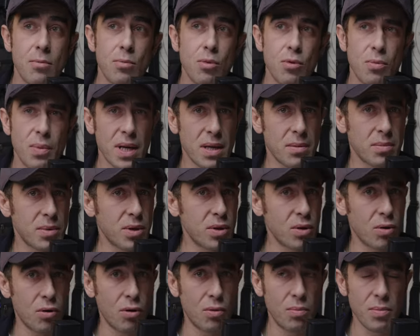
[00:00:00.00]
Bu
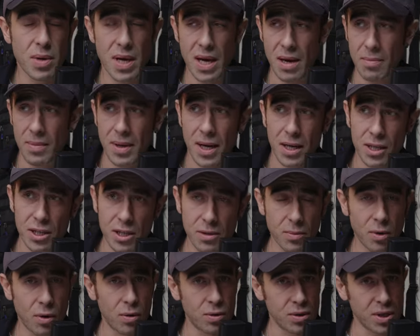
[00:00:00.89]
benimki hobi
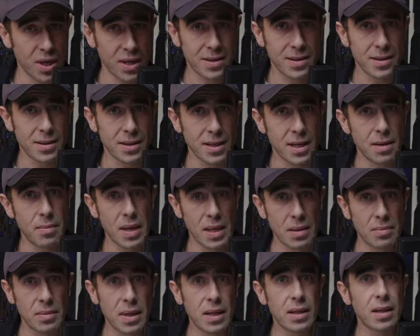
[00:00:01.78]
emlakçı mı olacaksın diye
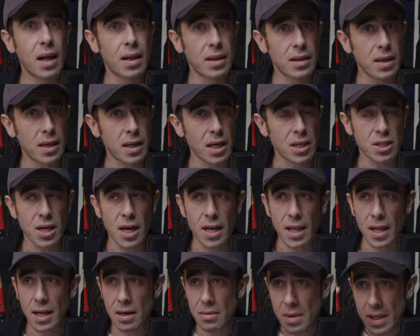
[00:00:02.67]
benimle dalga
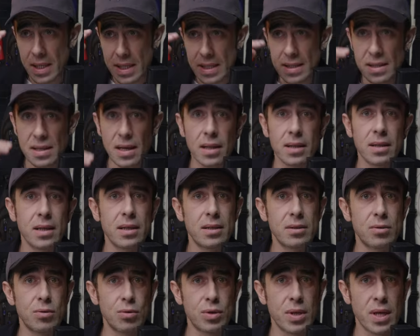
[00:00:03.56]
geçerler ama
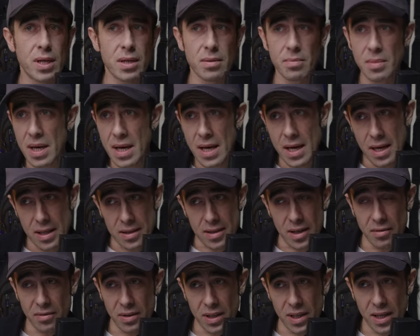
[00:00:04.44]
insanları süzerim
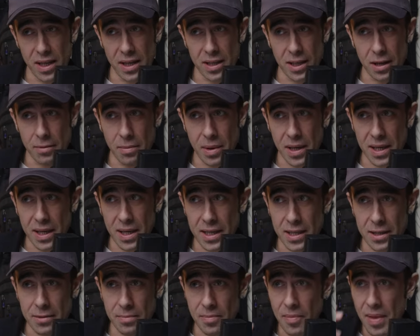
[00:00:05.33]
tavırlarına
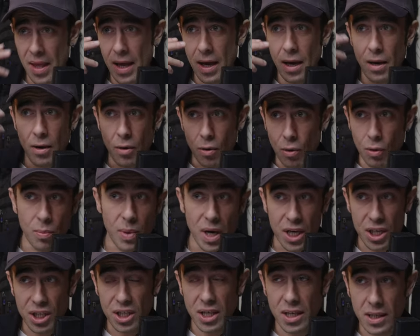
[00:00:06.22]
bakarım o
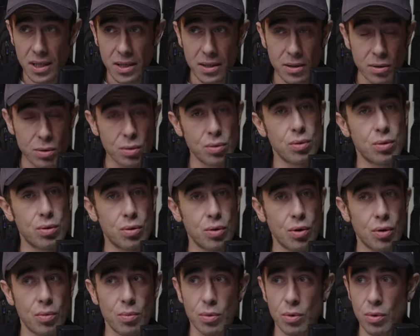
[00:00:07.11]
başkalarını
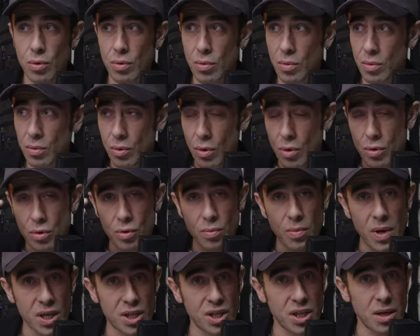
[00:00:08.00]
süzüyor mu?
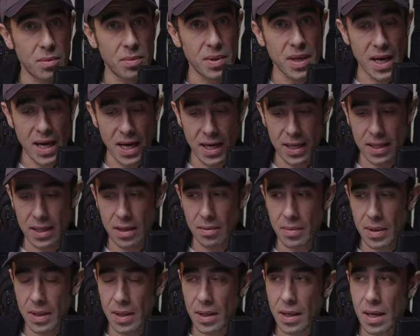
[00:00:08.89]
Gözü başka bir yerde
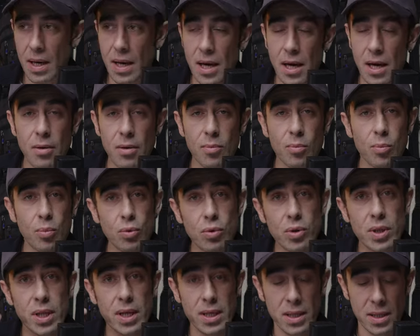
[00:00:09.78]
mi?
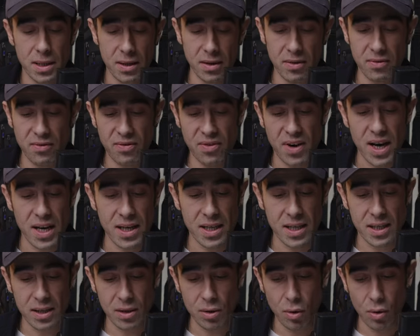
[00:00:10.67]
Bunların
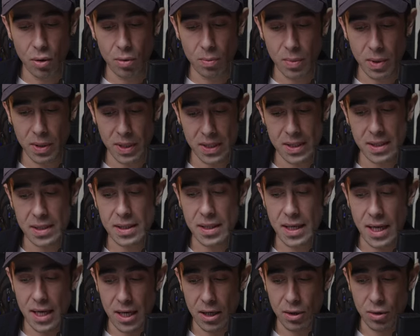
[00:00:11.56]
farkında olmanız
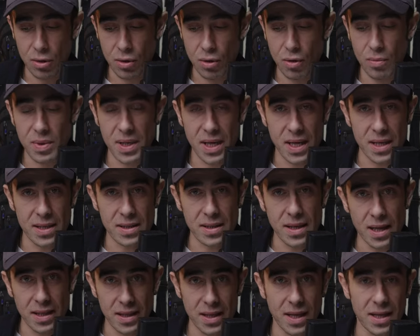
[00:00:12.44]
gerekiyor.
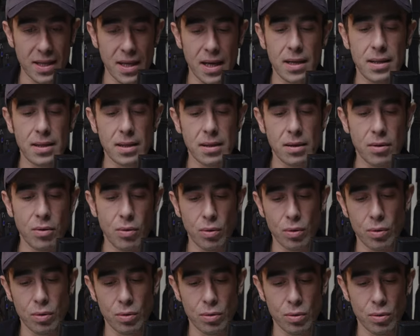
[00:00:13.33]
Birazdan neden
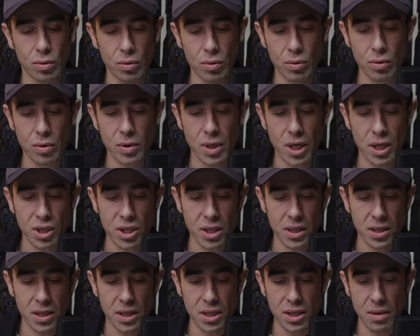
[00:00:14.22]
olduğunu
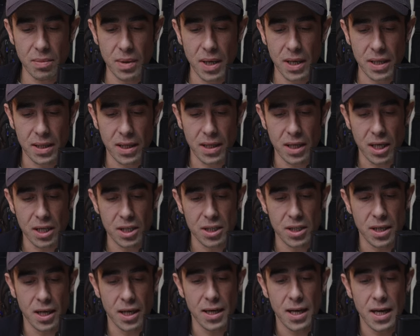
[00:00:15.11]
açıklayacağım
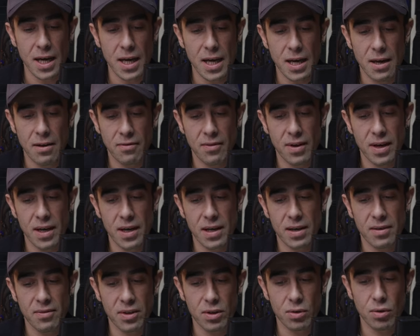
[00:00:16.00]
arkadaşlar.
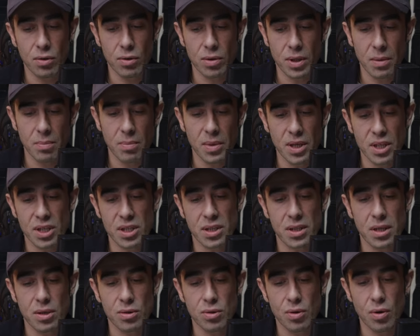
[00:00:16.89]
Ve videonun da
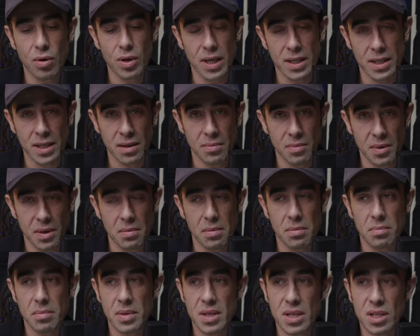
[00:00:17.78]
başında söylediğim
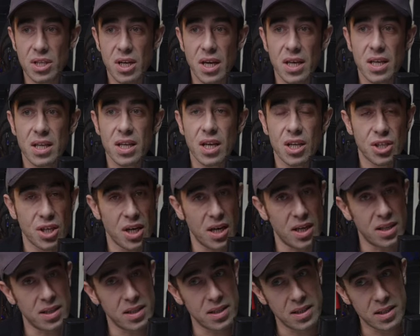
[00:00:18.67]
gibi bir şey
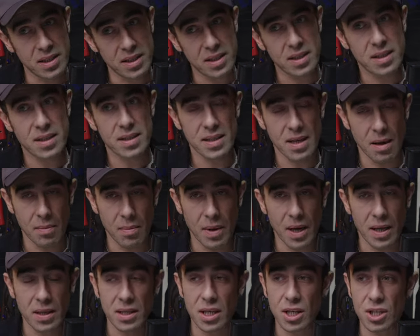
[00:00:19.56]
yaşandığı
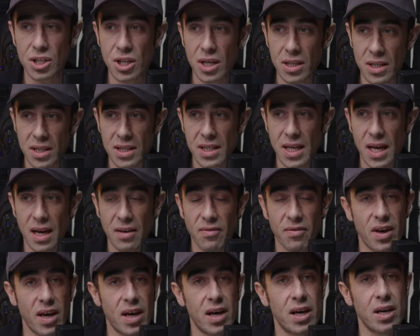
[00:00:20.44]
zaman,
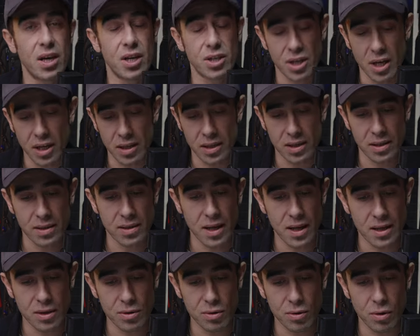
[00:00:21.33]
yaşanırken veya
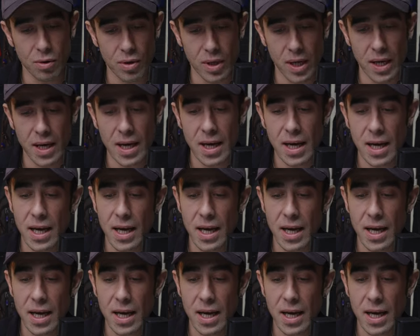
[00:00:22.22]
yaşandıktan sonra